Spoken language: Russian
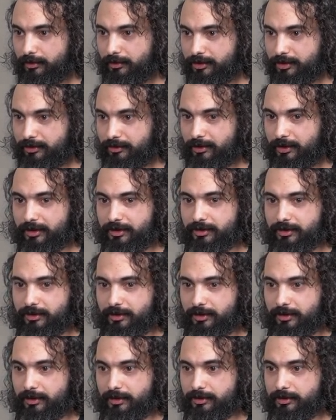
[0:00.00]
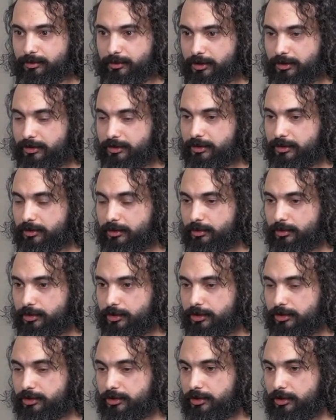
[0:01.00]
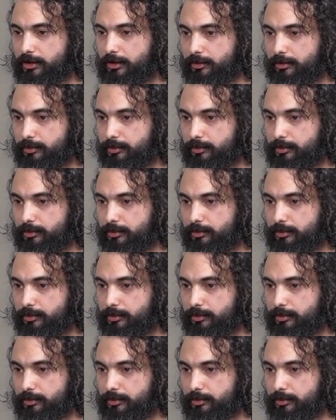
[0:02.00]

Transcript: связано с медициной очень сильно.